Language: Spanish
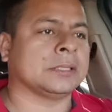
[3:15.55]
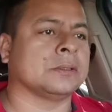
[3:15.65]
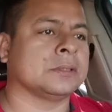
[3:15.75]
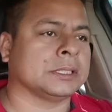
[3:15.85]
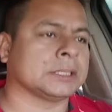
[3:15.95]

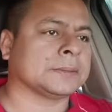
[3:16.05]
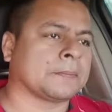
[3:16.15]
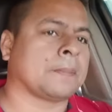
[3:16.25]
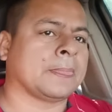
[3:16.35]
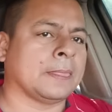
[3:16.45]
entonces
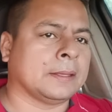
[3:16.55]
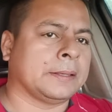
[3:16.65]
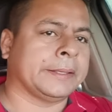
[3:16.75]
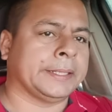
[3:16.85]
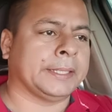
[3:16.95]

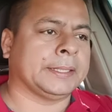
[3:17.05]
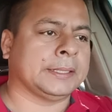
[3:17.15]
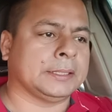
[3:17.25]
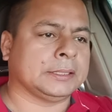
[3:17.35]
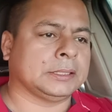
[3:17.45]
eh,